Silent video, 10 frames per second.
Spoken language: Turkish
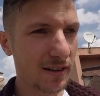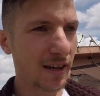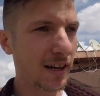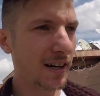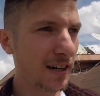ee,
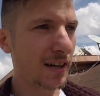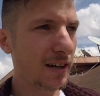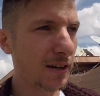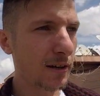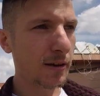
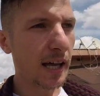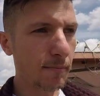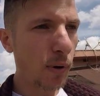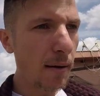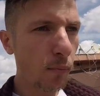
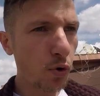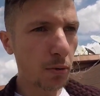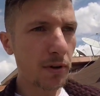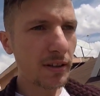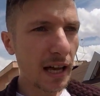yani ben bu
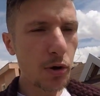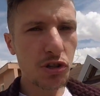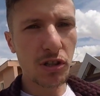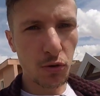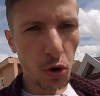yorumları daha
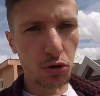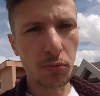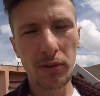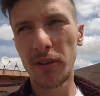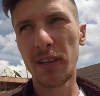öncesinde gördüm.